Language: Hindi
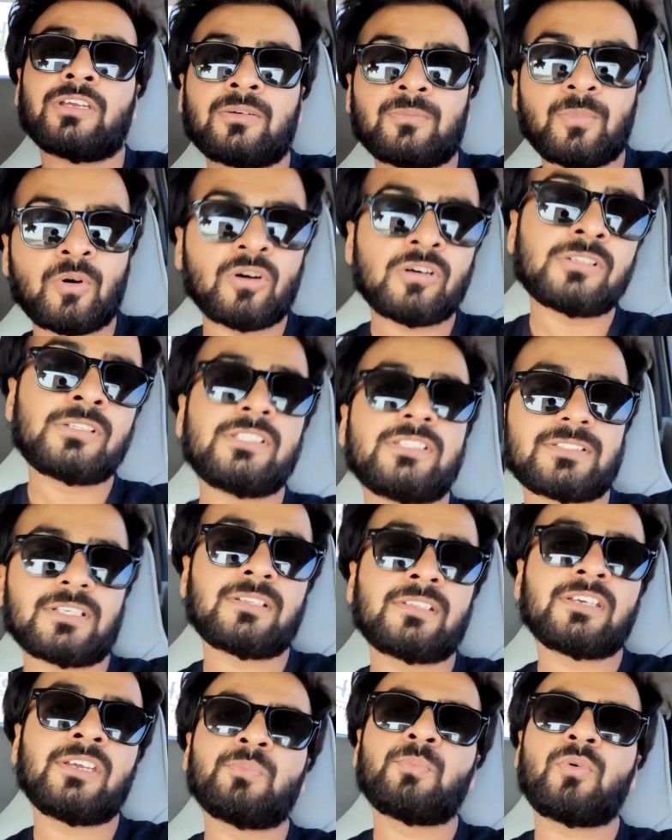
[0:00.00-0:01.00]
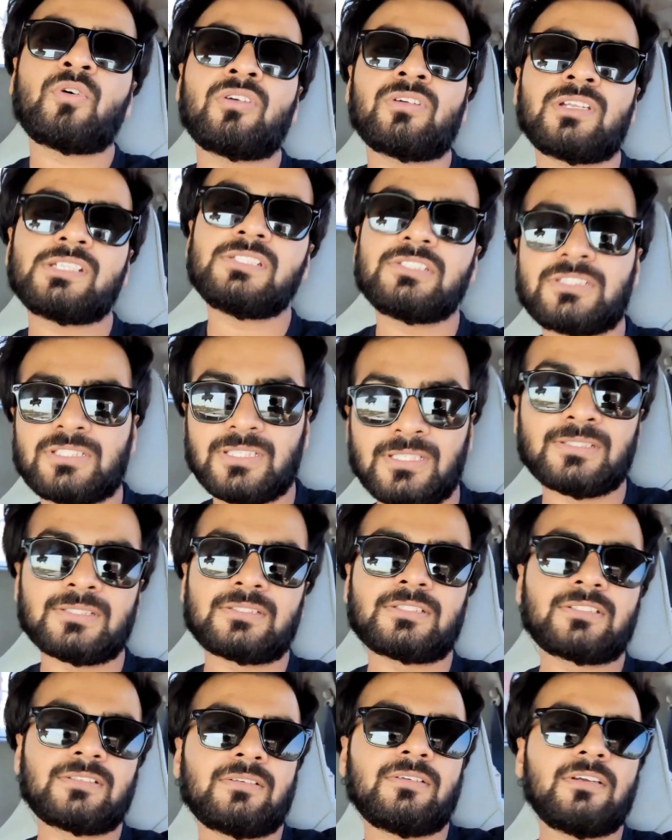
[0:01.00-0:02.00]
और एक बहुत ही ज़्यादा इम्पॉर्टेंट
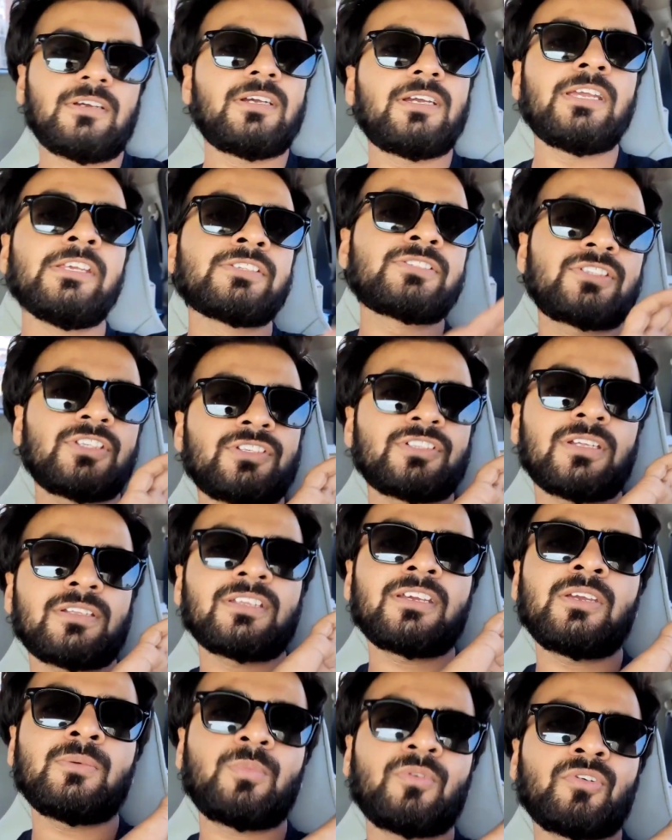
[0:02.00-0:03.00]
चीज़ इससे ज़्यादा